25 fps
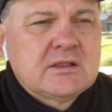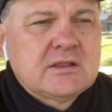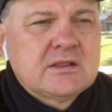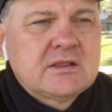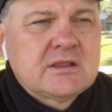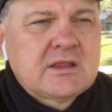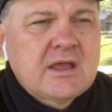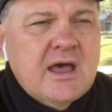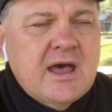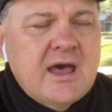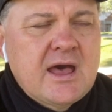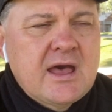
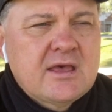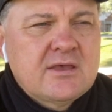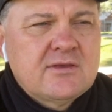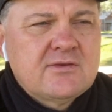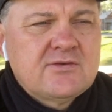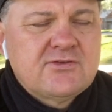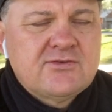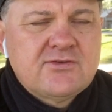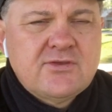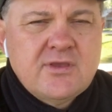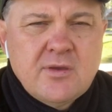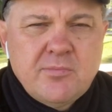та
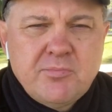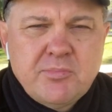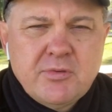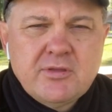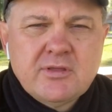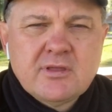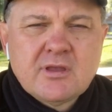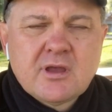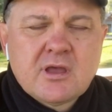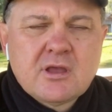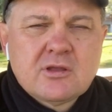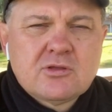
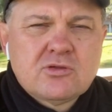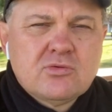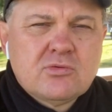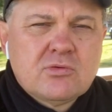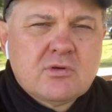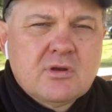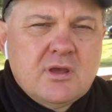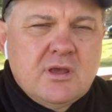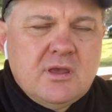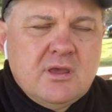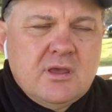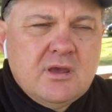степень, на
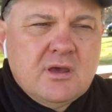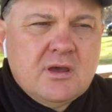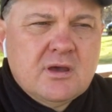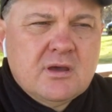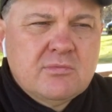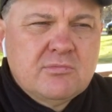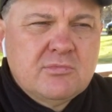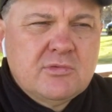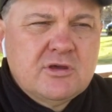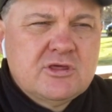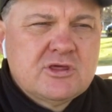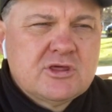которой
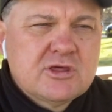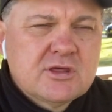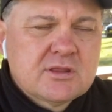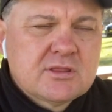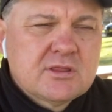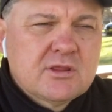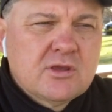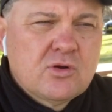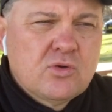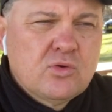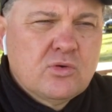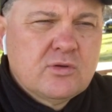мы сейчас
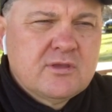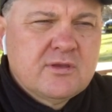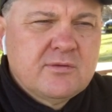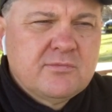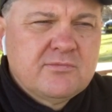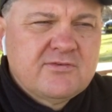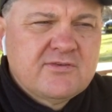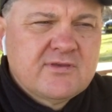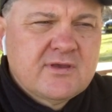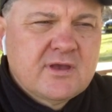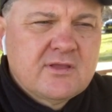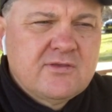
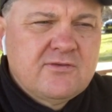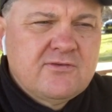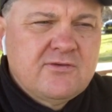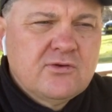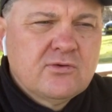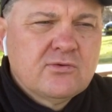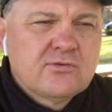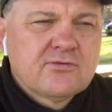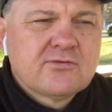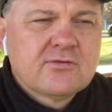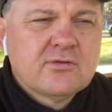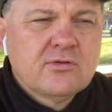находимся, те
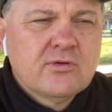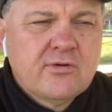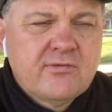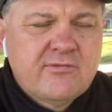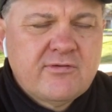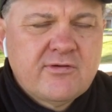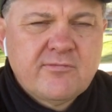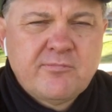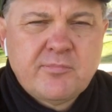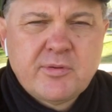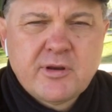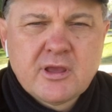
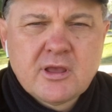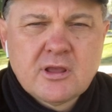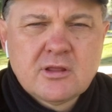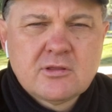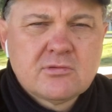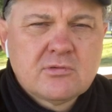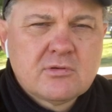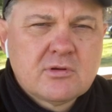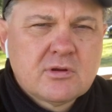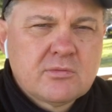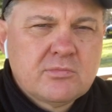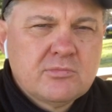условия, при
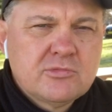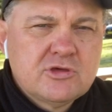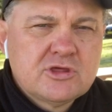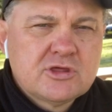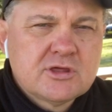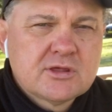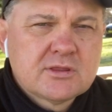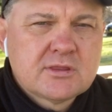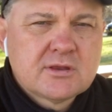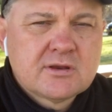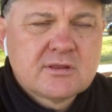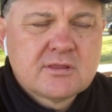которых мы
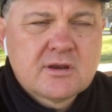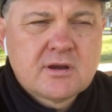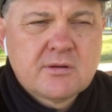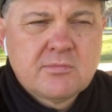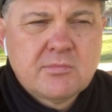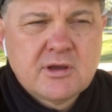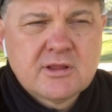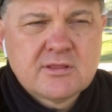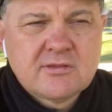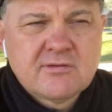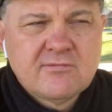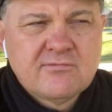сейчас
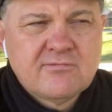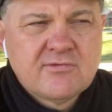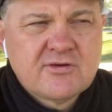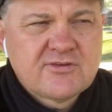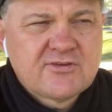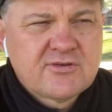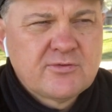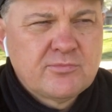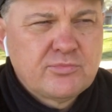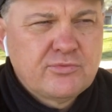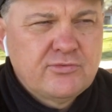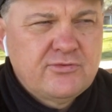разрабатываем
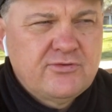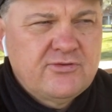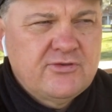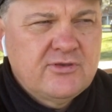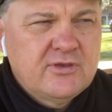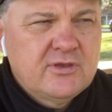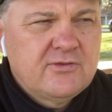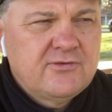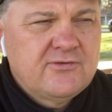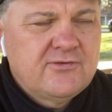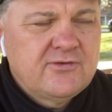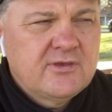ваши
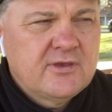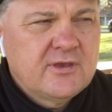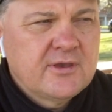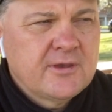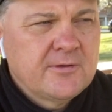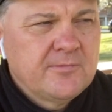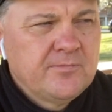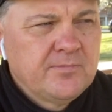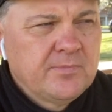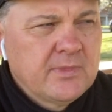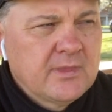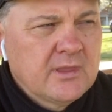пути,
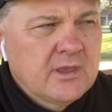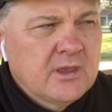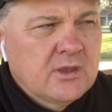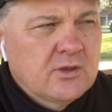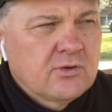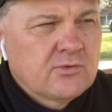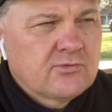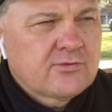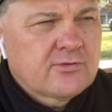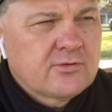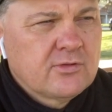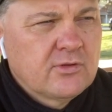те
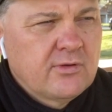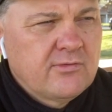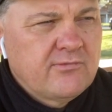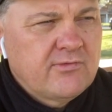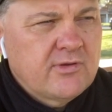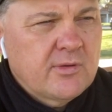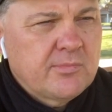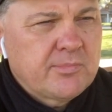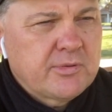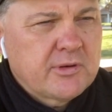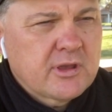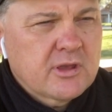
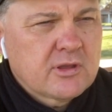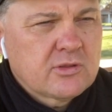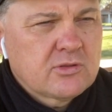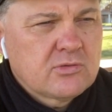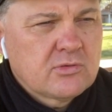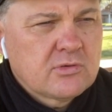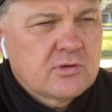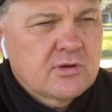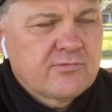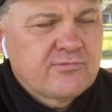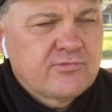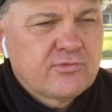условия, при
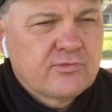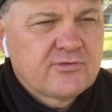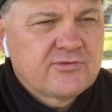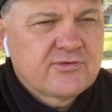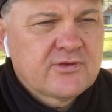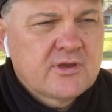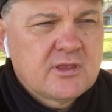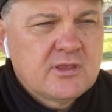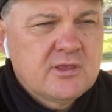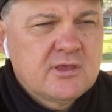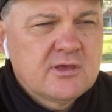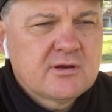которых
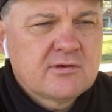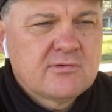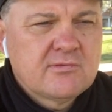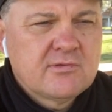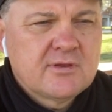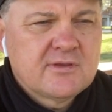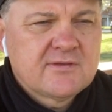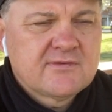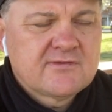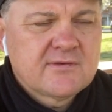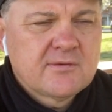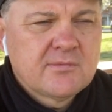
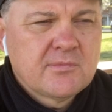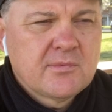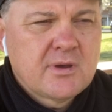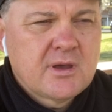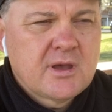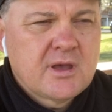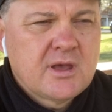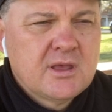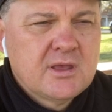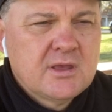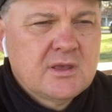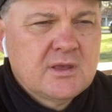функционирует
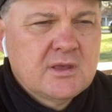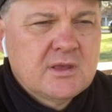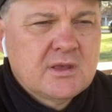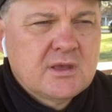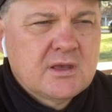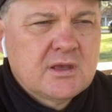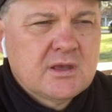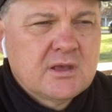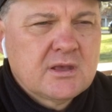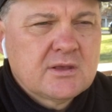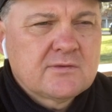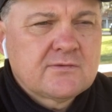сама
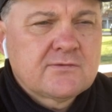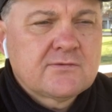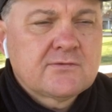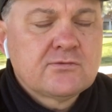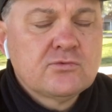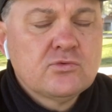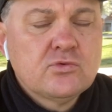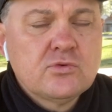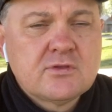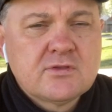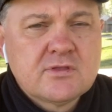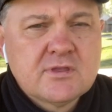э,
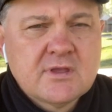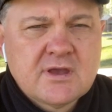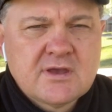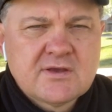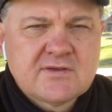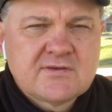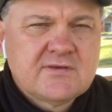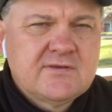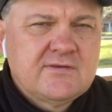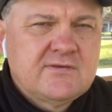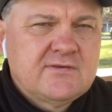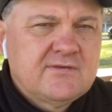суть
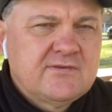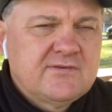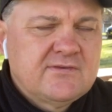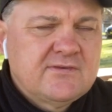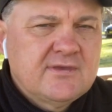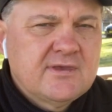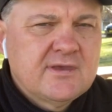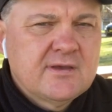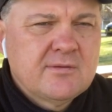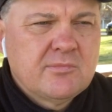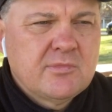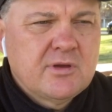нашей
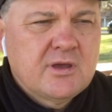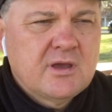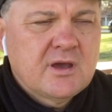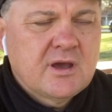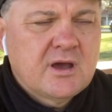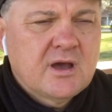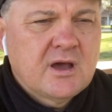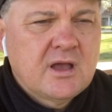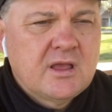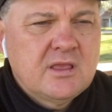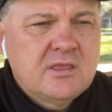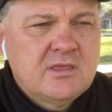системы,
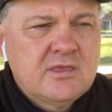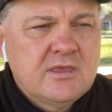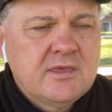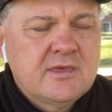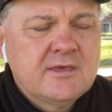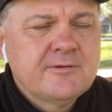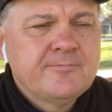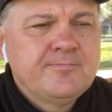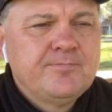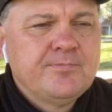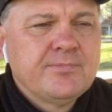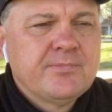
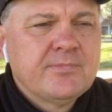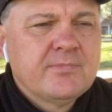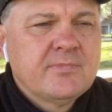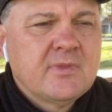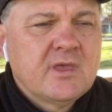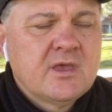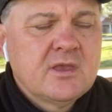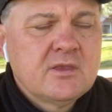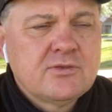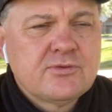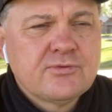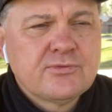они,
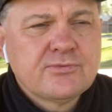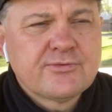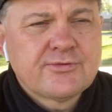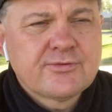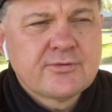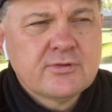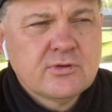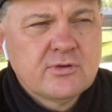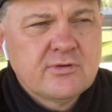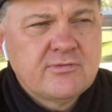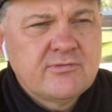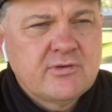эти
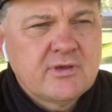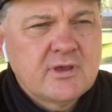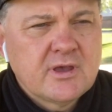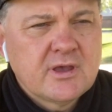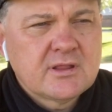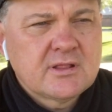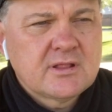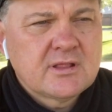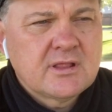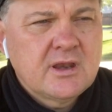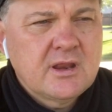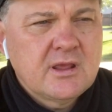
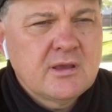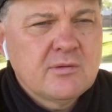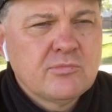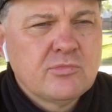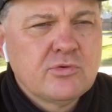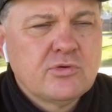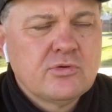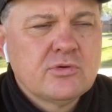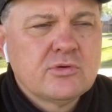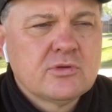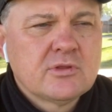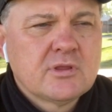условия
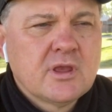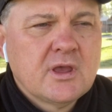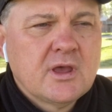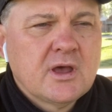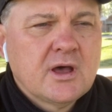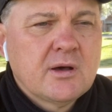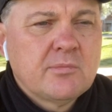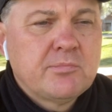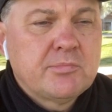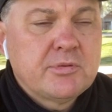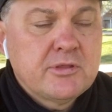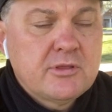требуют
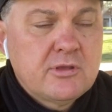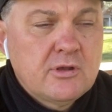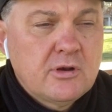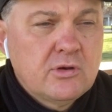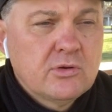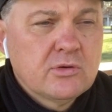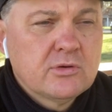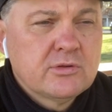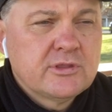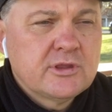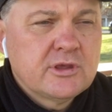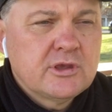
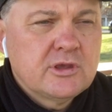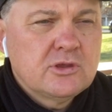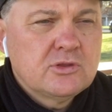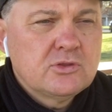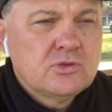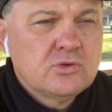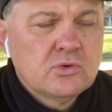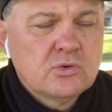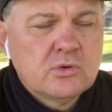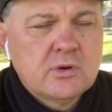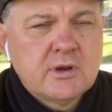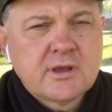определенной
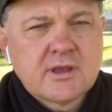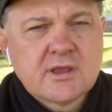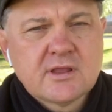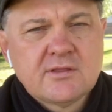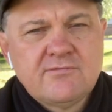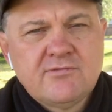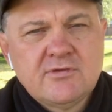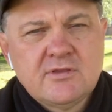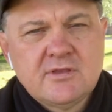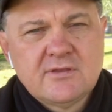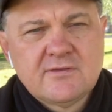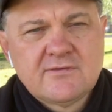доли
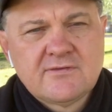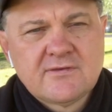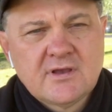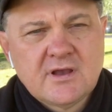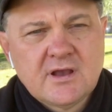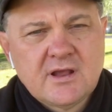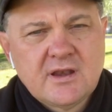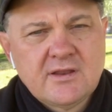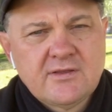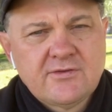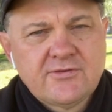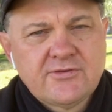
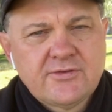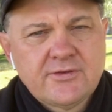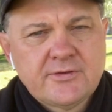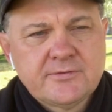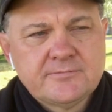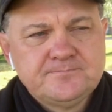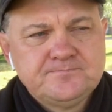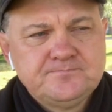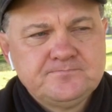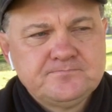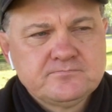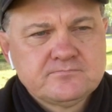конфиденциальности.
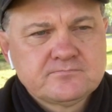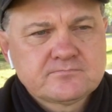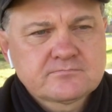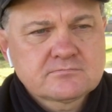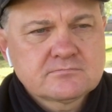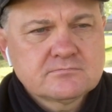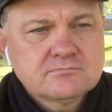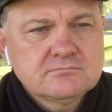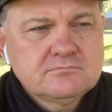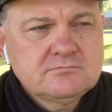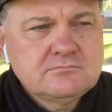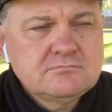
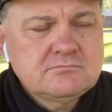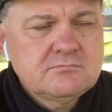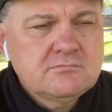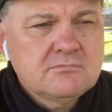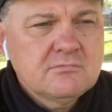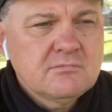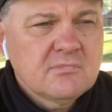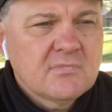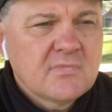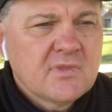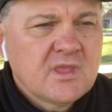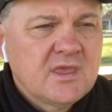
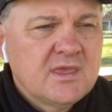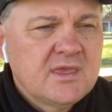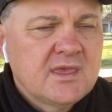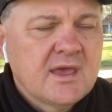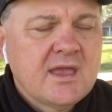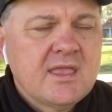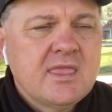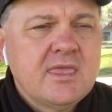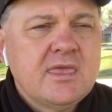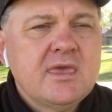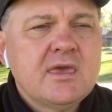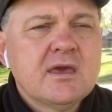
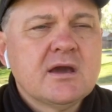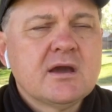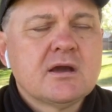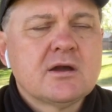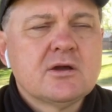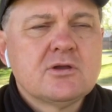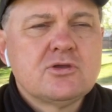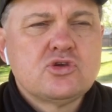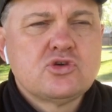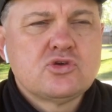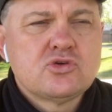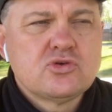Я не
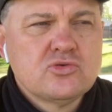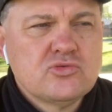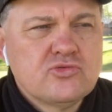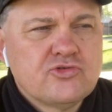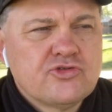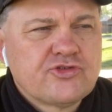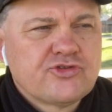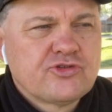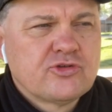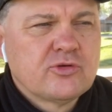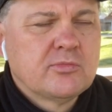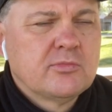
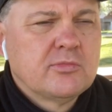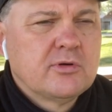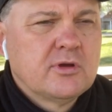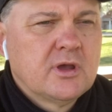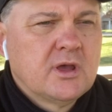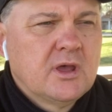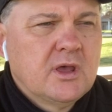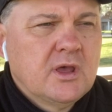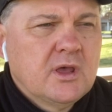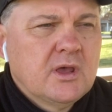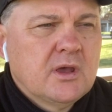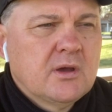хочу,
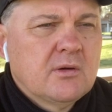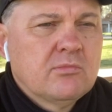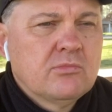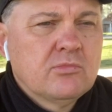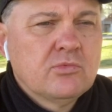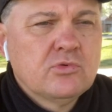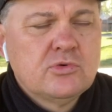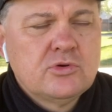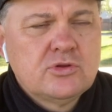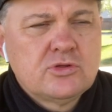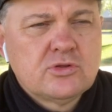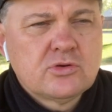чтобы
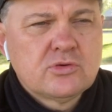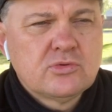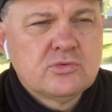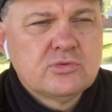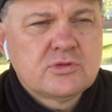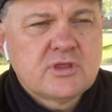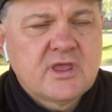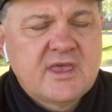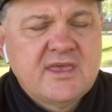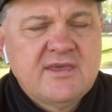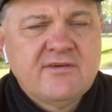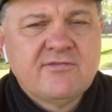мой
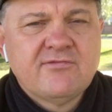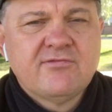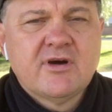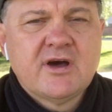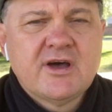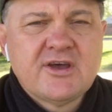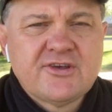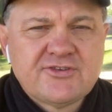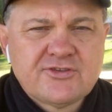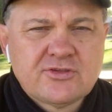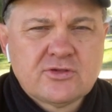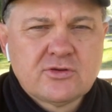труд и
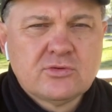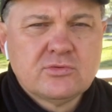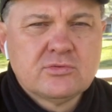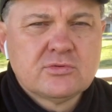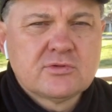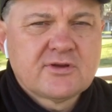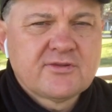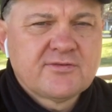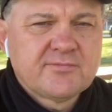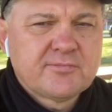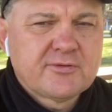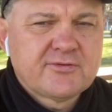ваш труд
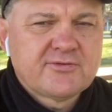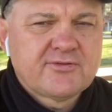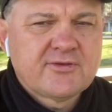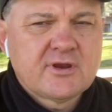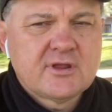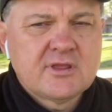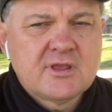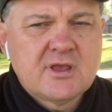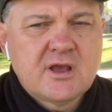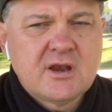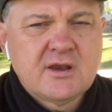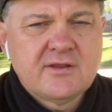
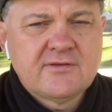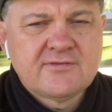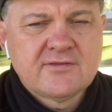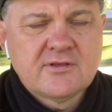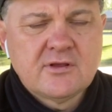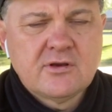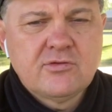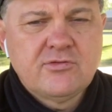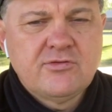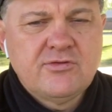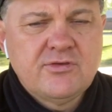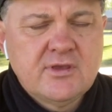распространялись на
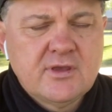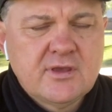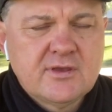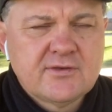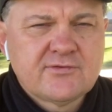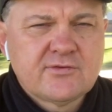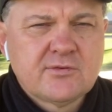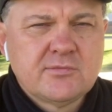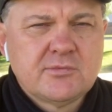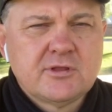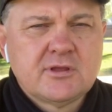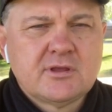людей,
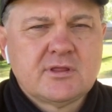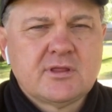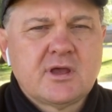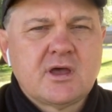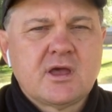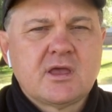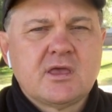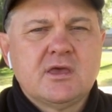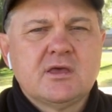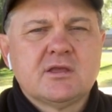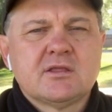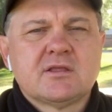особенно на
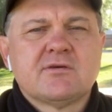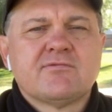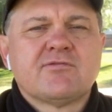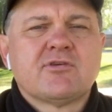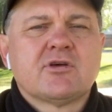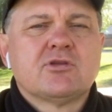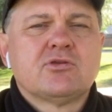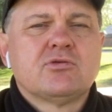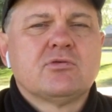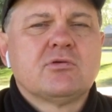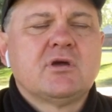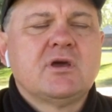агентов,
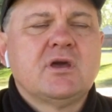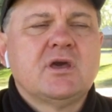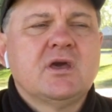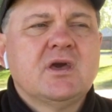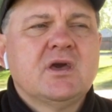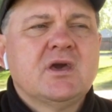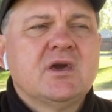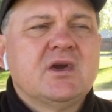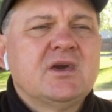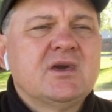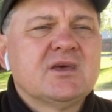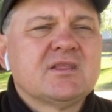которые
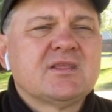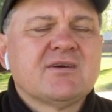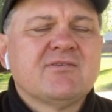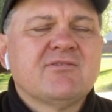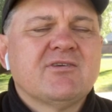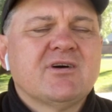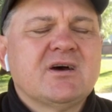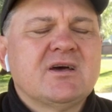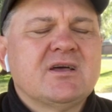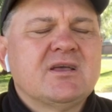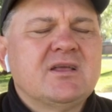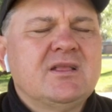
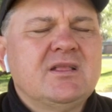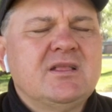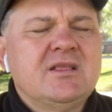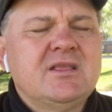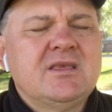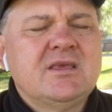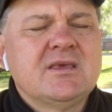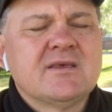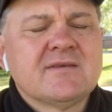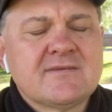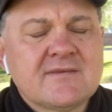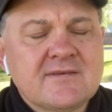этого
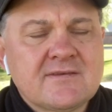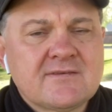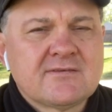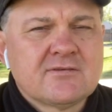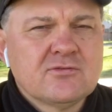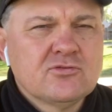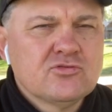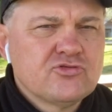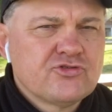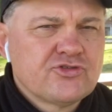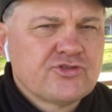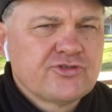не
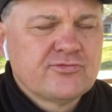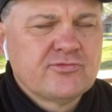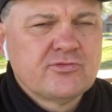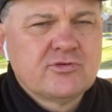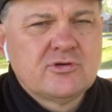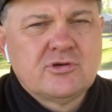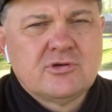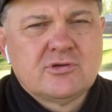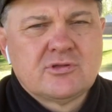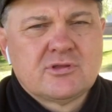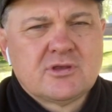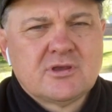
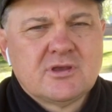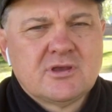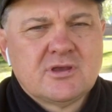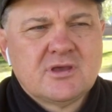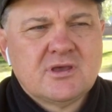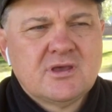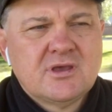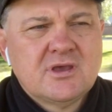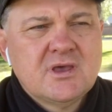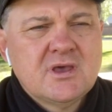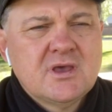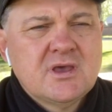заслуживают.
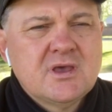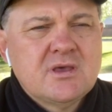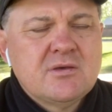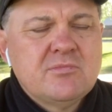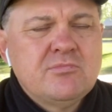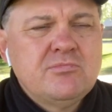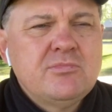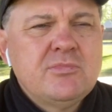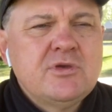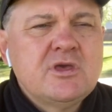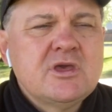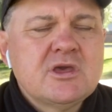
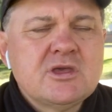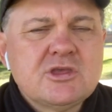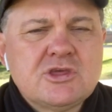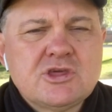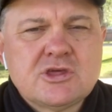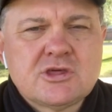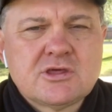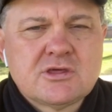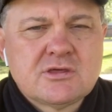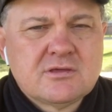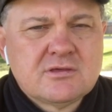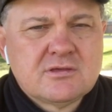
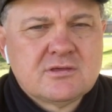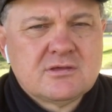Меч